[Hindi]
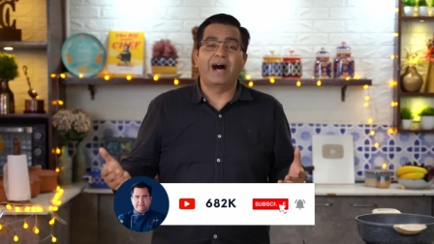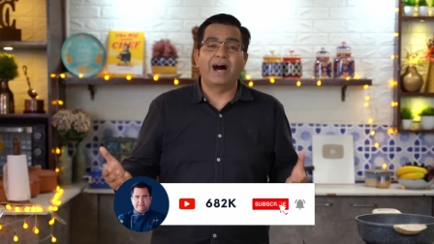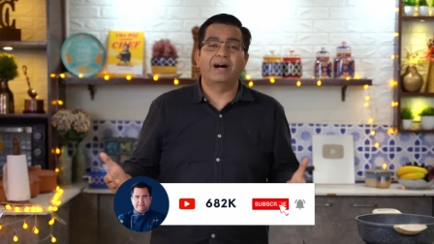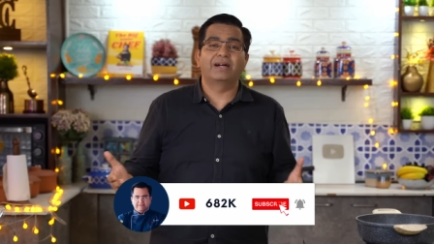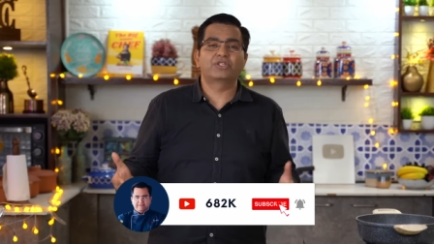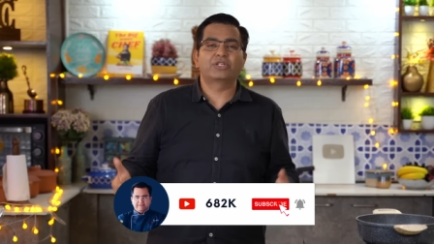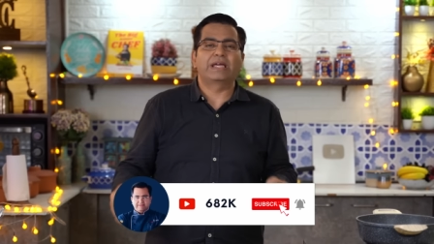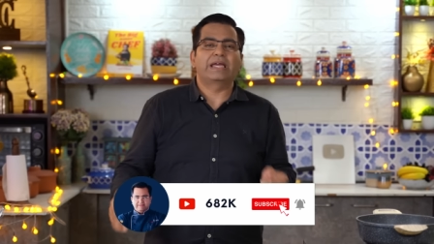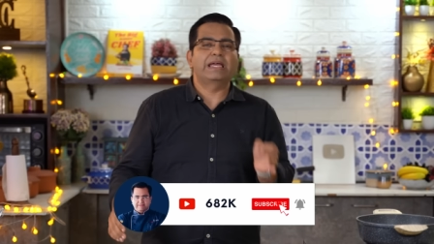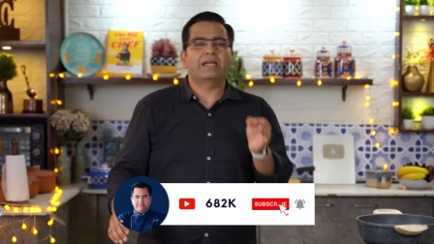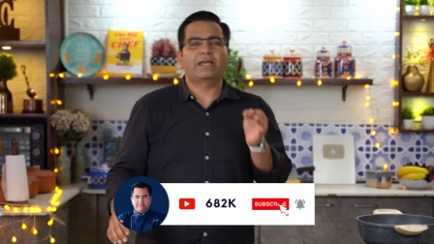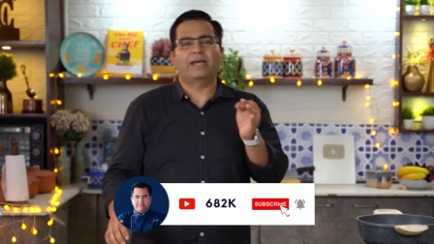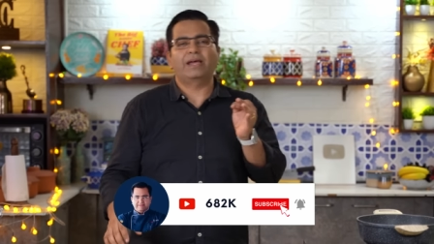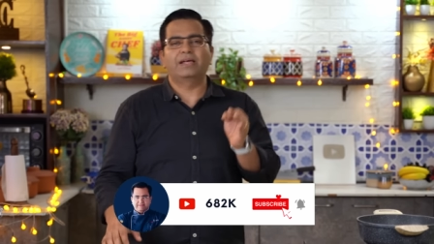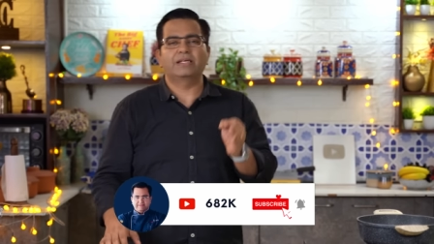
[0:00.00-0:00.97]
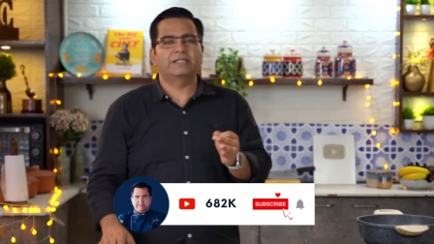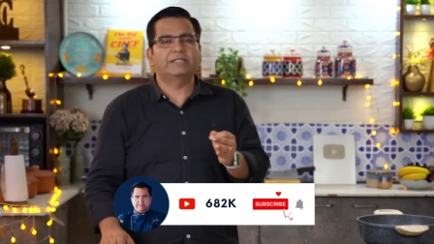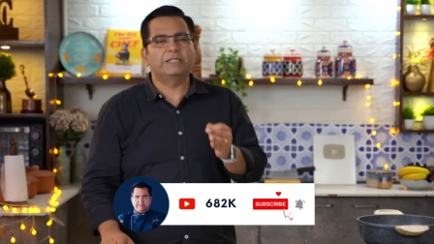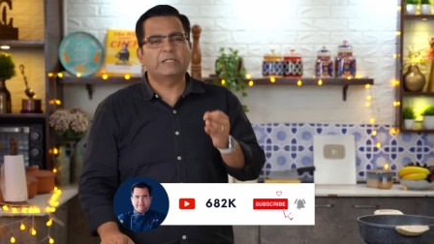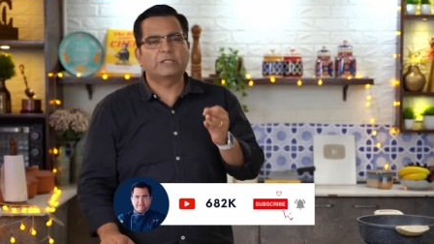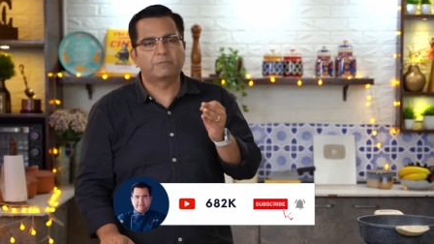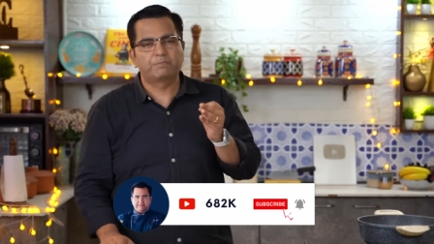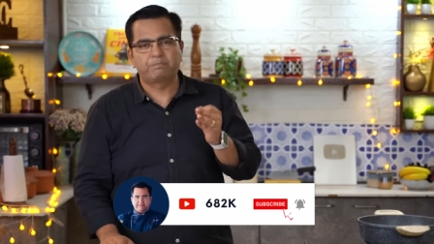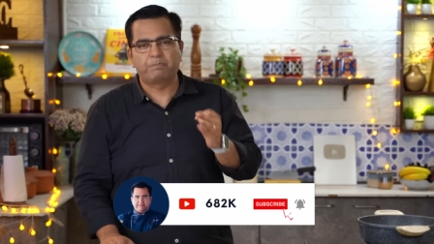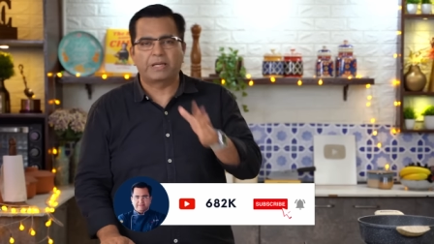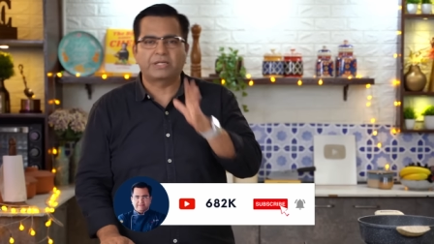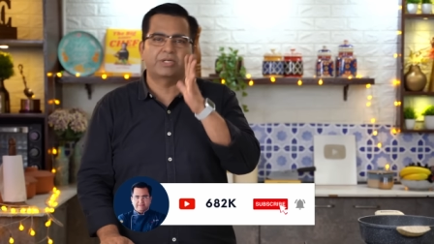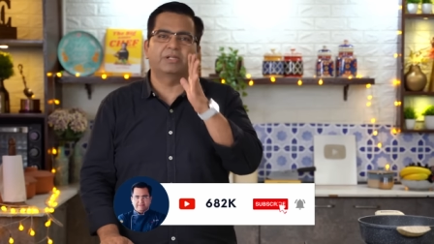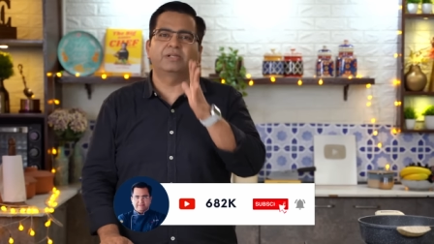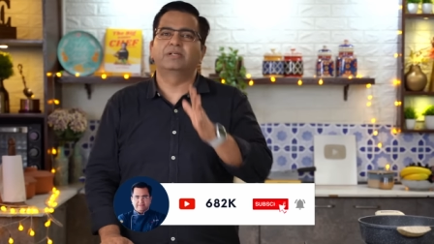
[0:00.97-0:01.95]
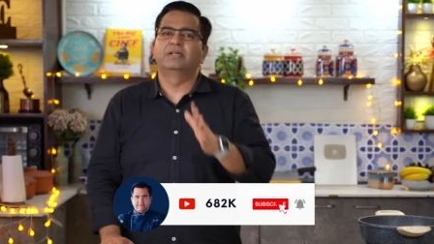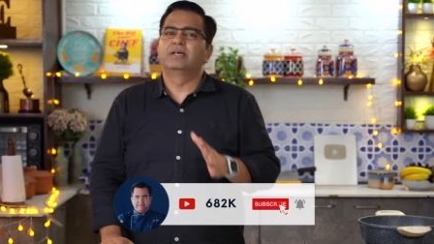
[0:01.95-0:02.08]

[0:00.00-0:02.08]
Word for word: आज एक ऐसी स्पेशल